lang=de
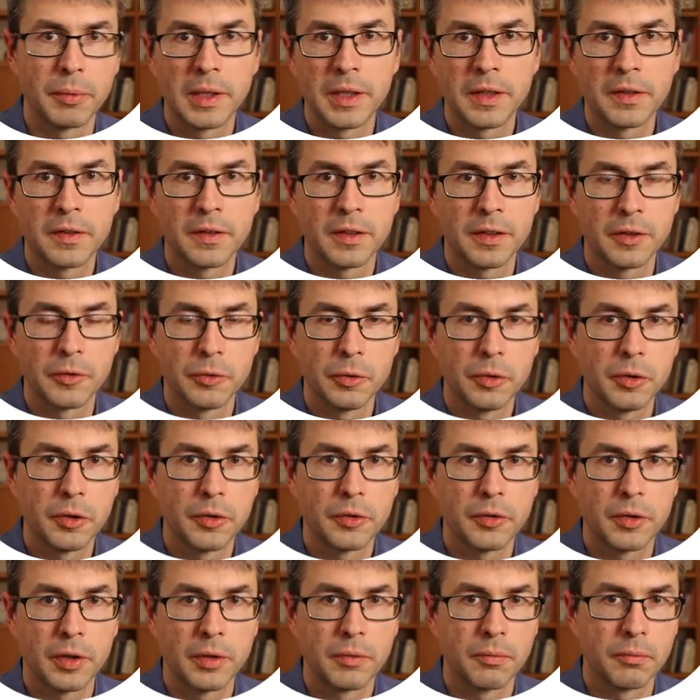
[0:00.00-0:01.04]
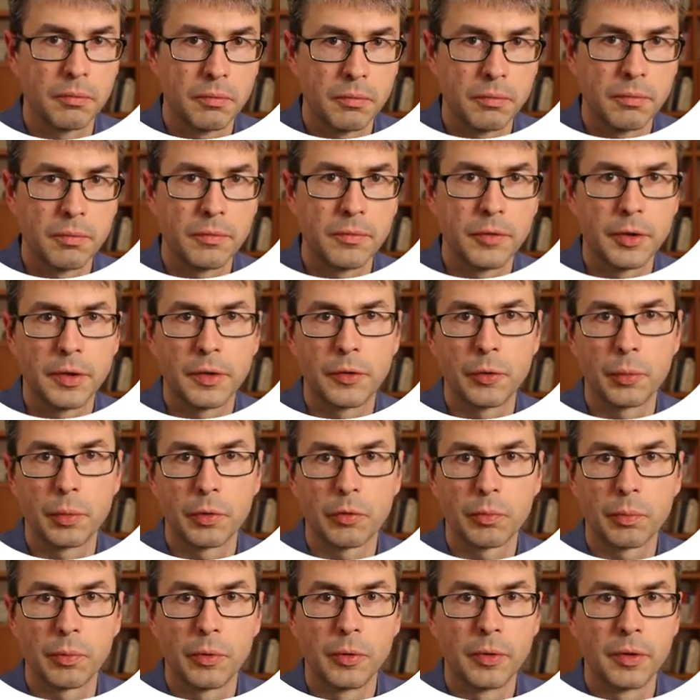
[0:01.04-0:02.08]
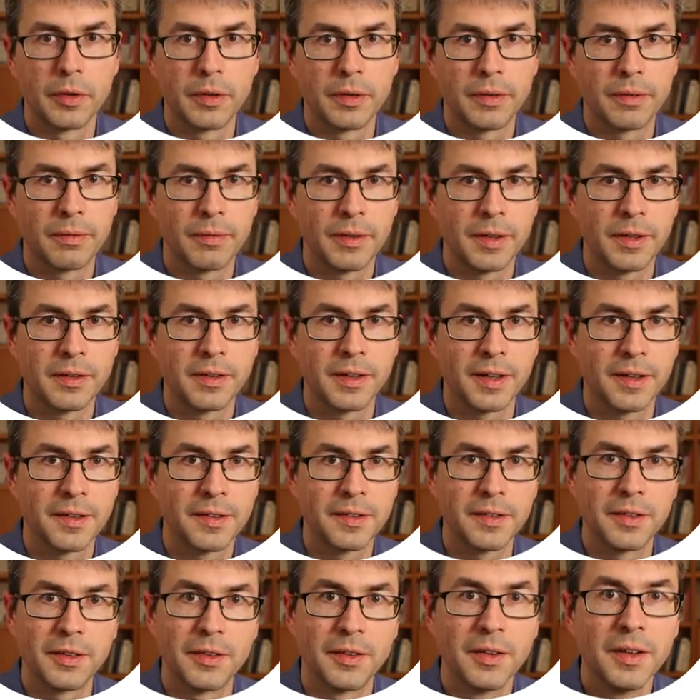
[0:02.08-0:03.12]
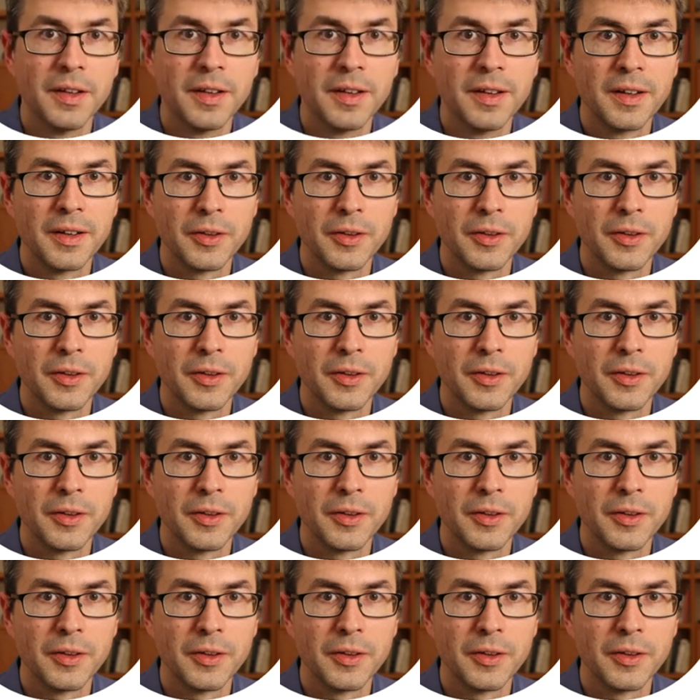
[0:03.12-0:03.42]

Wenn x gleich 0 ist, dann wird das übersprungen und ich werde die restlichen